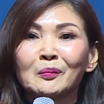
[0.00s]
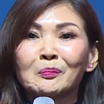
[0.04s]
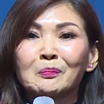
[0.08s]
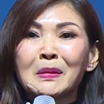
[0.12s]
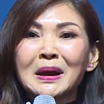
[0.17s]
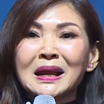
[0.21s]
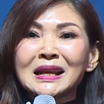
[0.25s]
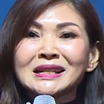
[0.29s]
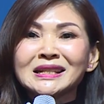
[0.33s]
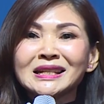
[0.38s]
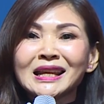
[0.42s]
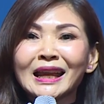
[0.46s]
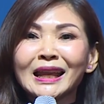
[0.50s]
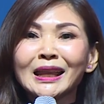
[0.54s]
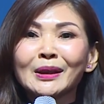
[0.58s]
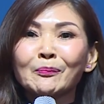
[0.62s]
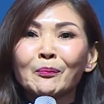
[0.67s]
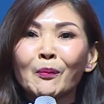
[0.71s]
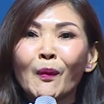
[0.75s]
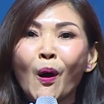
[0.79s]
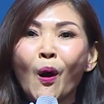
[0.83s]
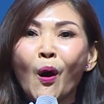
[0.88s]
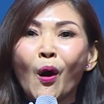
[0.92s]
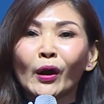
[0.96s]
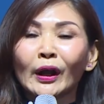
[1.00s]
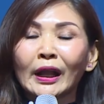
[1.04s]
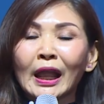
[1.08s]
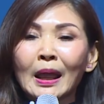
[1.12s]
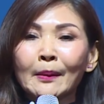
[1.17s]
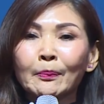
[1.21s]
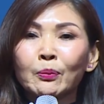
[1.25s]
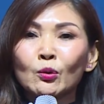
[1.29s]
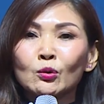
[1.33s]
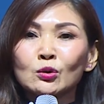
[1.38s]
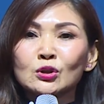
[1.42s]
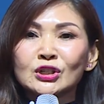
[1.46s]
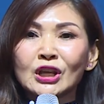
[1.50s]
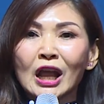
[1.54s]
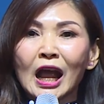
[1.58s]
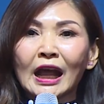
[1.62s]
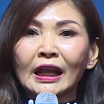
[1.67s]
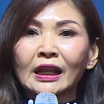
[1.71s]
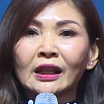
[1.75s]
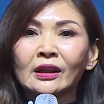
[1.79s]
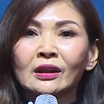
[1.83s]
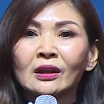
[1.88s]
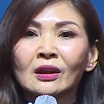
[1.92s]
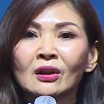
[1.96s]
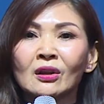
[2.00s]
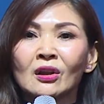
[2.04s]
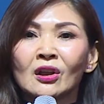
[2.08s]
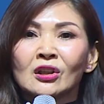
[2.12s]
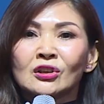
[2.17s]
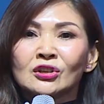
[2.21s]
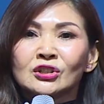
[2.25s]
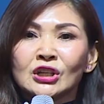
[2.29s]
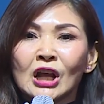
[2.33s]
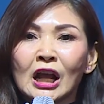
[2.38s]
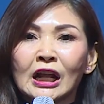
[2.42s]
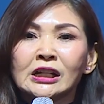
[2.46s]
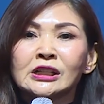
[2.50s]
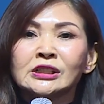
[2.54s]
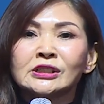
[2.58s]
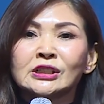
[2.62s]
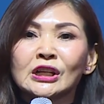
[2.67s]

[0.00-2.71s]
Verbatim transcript: ไม่ใช่มองแค่ผู้ใช้ฉัน